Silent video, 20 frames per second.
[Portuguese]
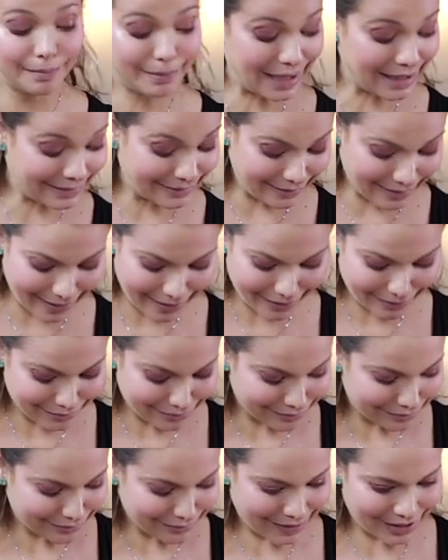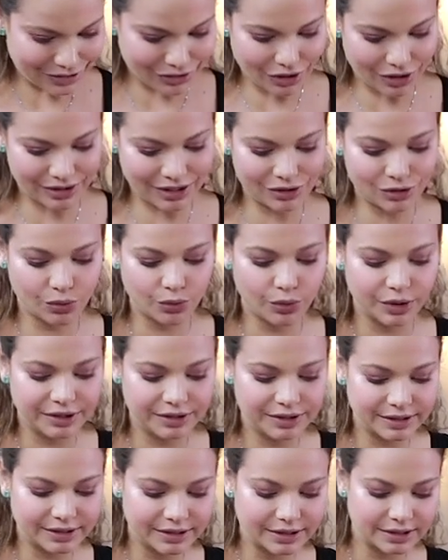bater as nossas
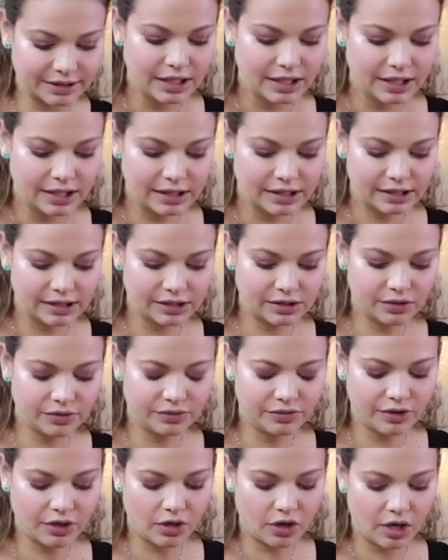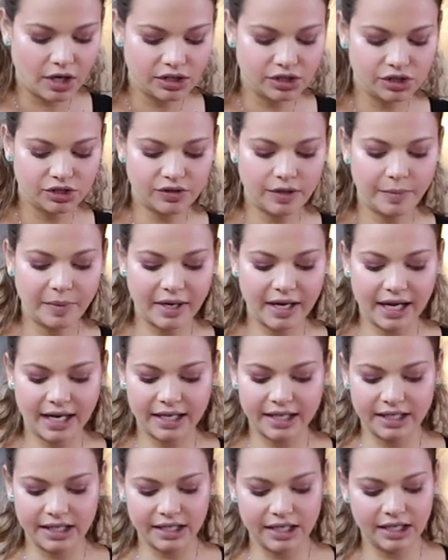coisas. Vocês vão ver, ó. A gente vai pegar
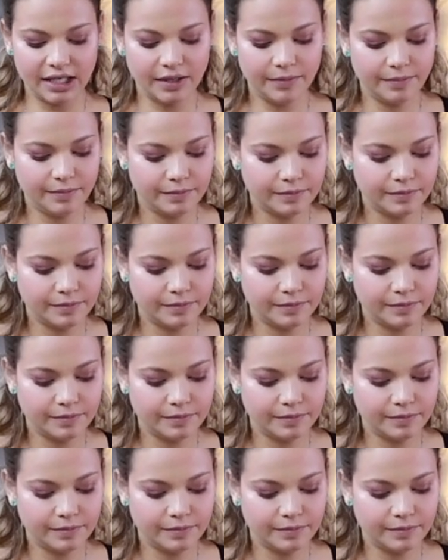aqui,